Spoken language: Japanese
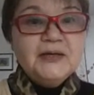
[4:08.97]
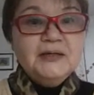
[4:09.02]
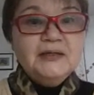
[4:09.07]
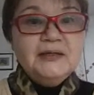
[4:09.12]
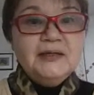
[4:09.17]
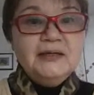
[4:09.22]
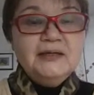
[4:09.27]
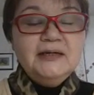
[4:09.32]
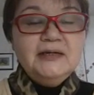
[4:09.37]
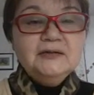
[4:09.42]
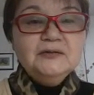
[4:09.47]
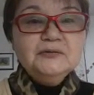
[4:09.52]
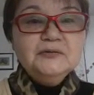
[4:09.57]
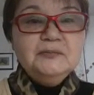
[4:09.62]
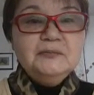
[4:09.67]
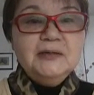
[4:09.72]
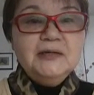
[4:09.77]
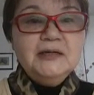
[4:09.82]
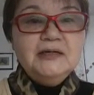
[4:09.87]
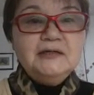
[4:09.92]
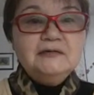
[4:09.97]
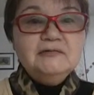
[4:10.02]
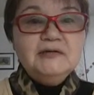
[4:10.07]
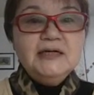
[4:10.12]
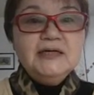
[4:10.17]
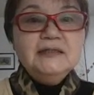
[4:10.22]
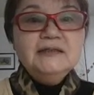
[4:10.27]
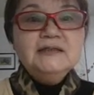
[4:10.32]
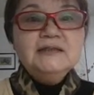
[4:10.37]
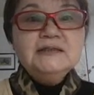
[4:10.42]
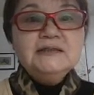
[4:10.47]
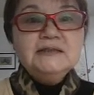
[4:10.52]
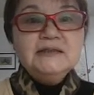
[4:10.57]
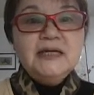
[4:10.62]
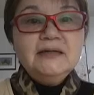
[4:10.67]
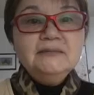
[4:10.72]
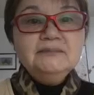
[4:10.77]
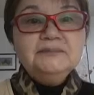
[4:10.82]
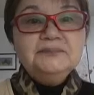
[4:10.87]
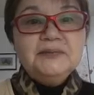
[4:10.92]
えー、この場合は、
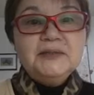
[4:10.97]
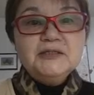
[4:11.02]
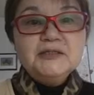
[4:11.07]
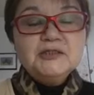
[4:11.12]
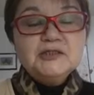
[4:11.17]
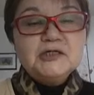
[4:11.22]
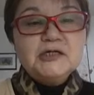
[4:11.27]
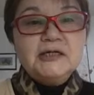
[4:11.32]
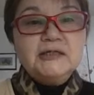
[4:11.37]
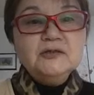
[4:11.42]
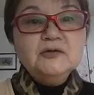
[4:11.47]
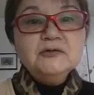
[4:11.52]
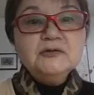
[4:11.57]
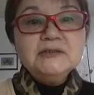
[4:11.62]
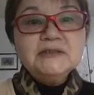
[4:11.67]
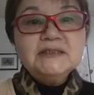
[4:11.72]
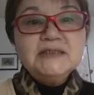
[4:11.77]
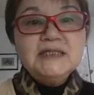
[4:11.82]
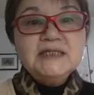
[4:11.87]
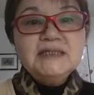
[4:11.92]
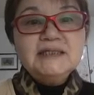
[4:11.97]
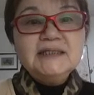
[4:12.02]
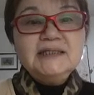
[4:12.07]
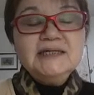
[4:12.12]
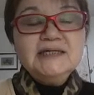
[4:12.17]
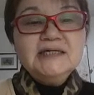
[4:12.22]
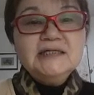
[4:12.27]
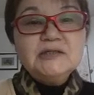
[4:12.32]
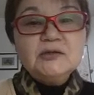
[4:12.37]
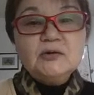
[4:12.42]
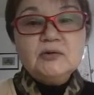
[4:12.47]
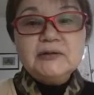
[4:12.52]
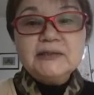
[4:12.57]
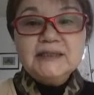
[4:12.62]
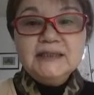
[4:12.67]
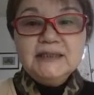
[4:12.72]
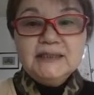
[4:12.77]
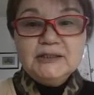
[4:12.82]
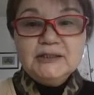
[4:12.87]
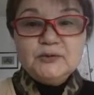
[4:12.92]
temperature の te の
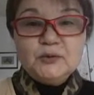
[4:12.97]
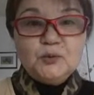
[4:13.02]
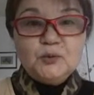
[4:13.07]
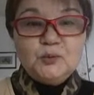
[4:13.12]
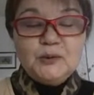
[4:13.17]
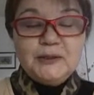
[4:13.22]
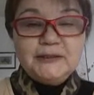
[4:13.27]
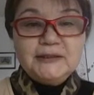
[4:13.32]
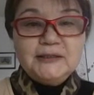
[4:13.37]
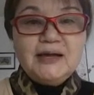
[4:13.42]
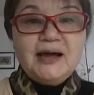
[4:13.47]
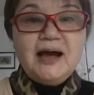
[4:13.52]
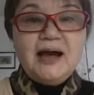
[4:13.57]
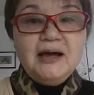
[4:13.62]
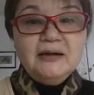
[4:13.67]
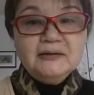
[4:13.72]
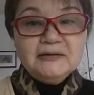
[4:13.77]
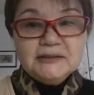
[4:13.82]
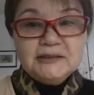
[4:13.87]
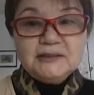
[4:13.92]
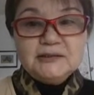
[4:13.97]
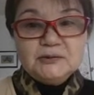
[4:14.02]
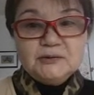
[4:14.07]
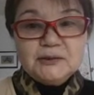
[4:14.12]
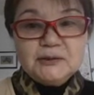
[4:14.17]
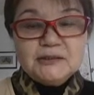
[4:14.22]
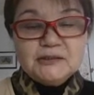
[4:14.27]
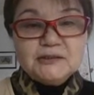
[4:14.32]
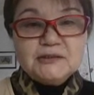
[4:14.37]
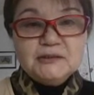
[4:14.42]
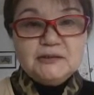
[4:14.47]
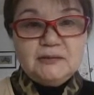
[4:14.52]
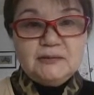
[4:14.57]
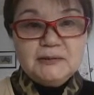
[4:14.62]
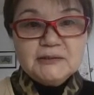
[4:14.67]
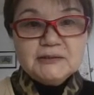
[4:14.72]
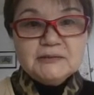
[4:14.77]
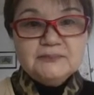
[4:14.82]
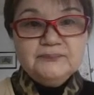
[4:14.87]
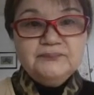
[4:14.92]
e の上にアクセントがついて
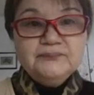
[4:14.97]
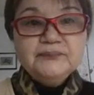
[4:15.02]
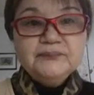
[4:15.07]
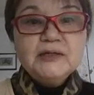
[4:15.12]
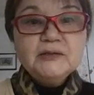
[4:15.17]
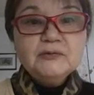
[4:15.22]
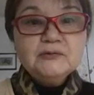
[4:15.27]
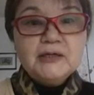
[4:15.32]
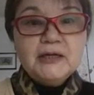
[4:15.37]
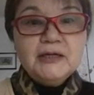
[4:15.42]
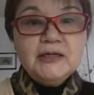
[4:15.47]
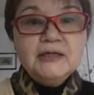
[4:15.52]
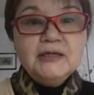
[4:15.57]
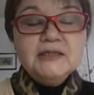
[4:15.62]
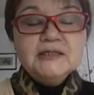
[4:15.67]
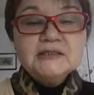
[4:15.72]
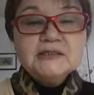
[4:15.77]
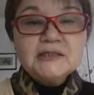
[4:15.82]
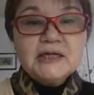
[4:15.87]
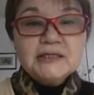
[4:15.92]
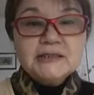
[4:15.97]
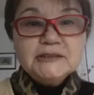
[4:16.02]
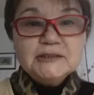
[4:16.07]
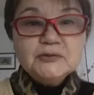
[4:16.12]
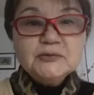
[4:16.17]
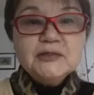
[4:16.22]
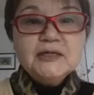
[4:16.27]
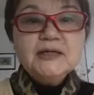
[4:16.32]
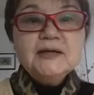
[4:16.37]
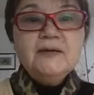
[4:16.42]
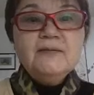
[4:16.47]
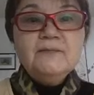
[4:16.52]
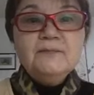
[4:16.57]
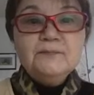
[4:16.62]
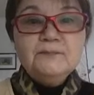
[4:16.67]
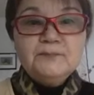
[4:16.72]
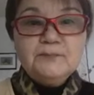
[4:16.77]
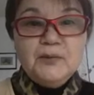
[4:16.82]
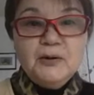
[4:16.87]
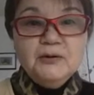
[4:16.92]
ます。なので、最初に
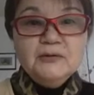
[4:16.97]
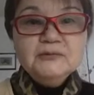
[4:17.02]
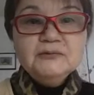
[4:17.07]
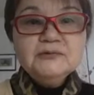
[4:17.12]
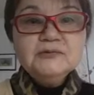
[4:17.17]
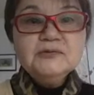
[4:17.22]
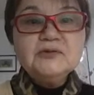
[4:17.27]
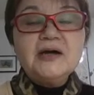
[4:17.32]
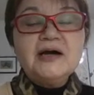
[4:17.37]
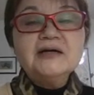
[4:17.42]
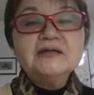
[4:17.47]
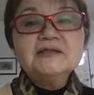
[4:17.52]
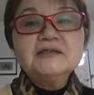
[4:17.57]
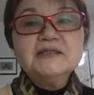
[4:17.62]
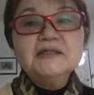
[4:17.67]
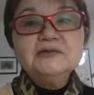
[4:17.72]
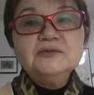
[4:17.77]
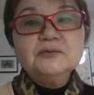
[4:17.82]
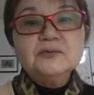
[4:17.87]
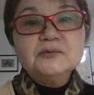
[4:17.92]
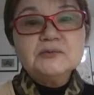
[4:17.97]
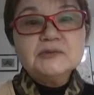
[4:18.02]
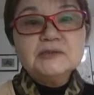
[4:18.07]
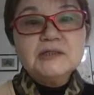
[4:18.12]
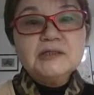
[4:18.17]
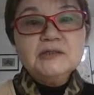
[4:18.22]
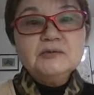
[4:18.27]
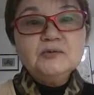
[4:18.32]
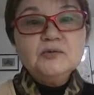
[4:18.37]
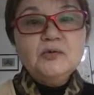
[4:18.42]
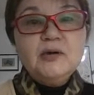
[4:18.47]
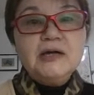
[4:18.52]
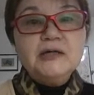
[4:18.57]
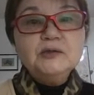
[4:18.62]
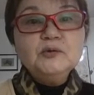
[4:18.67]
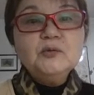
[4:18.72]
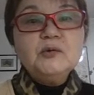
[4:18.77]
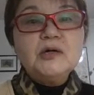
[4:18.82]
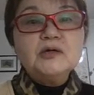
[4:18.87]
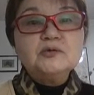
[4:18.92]
ボーンとアクセントをつけると、
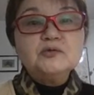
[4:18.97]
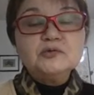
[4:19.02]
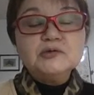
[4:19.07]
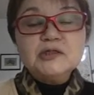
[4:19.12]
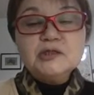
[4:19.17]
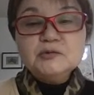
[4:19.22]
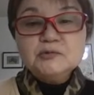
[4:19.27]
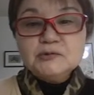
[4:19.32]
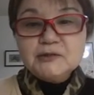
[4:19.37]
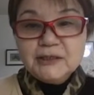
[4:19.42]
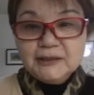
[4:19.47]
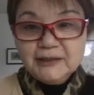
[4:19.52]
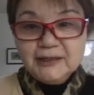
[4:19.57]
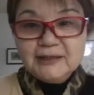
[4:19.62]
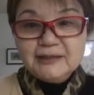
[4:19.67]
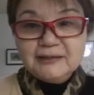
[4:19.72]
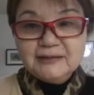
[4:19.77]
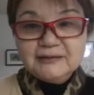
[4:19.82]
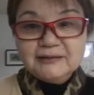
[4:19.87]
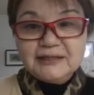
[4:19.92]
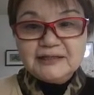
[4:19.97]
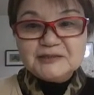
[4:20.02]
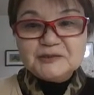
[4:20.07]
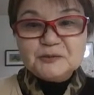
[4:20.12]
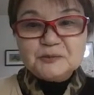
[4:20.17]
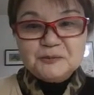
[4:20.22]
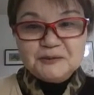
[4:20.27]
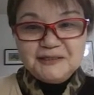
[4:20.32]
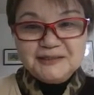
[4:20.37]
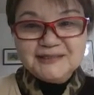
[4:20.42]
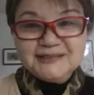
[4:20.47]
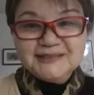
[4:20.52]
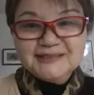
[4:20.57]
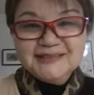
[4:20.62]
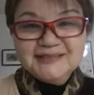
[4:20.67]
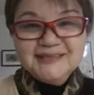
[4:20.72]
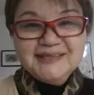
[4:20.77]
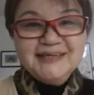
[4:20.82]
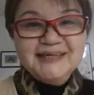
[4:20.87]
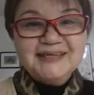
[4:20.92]
あとはふにゃふにゃで大丈夫です。
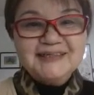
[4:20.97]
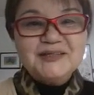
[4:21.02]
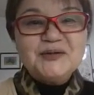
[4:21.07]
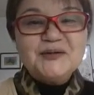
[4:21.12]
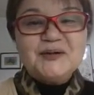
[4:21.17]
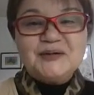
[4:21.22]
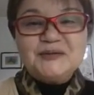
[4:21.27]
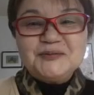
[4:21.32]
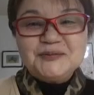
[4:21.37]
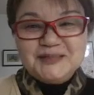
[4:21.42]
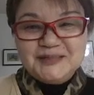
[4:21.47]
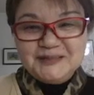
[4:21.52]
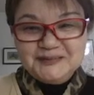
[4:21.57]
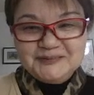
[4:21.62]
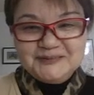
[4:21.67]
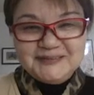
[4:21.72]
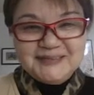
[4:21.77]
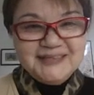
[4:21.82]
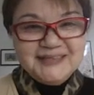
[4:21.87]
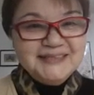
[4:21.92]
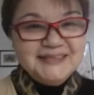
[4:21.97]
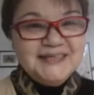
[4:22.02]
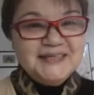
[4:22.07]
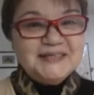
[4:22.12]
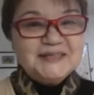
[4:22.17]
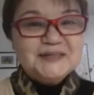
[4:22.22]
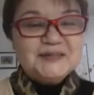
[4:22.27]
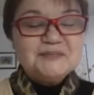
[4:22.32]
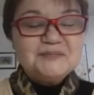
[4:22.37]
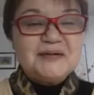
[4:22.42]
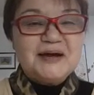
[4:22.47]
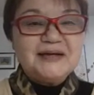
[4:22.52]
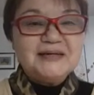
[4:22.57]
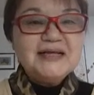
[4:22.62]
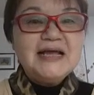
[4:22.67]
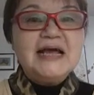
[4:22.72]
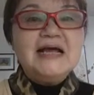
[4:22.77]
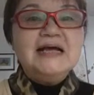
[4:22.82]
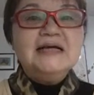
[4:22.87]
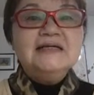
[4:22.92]
あとはふにゃふにゃ。つま
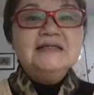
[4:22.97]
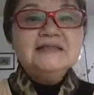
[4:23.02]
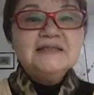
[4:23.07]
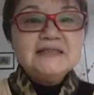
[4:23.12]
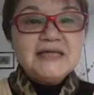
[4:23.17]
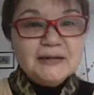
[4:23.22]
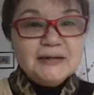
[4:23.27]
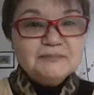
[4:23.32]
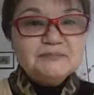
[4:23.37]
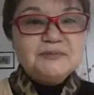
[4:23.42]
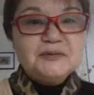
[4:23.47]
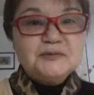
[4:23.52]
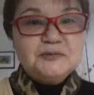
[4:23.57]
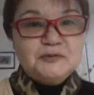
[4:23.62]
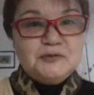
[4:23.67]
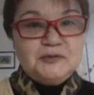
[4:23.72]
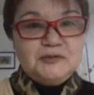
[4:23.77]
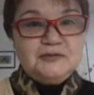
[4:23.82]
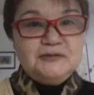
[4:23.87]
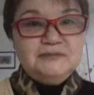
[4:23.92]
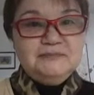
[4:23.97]
り、temperature,